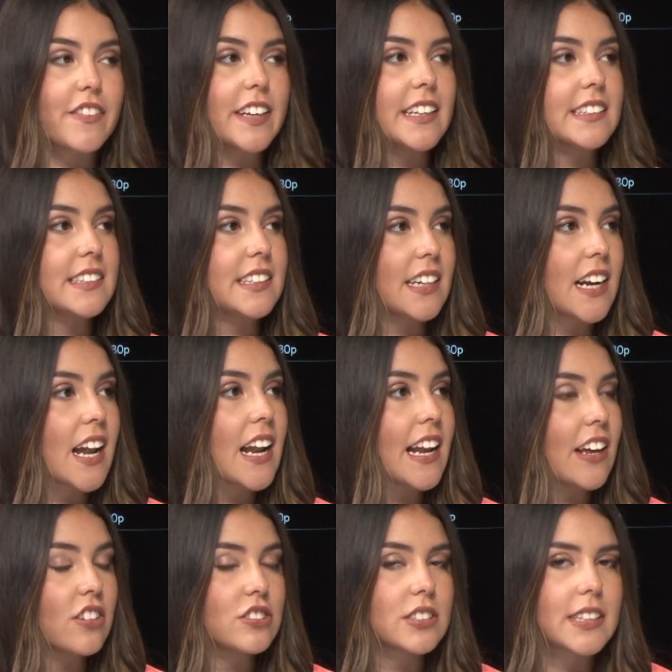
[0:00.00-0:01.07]
falleciera
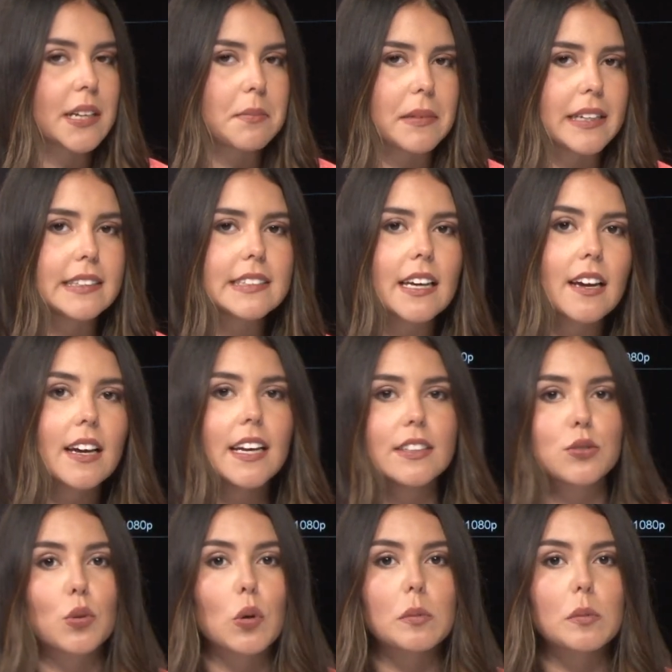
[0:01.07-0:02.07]
León Serment en su